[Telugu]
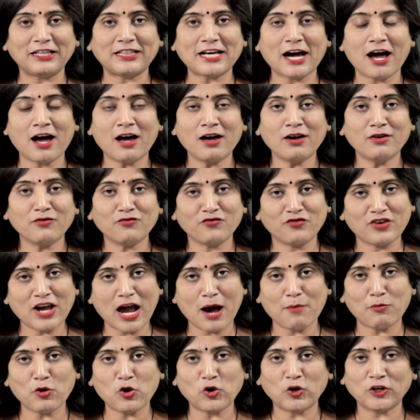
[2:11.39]
మీద
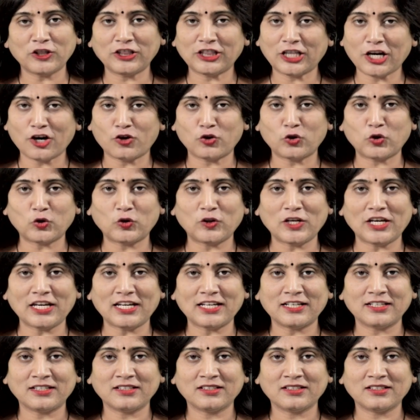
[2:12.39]
వ్యామోహం తగ్గుతుంది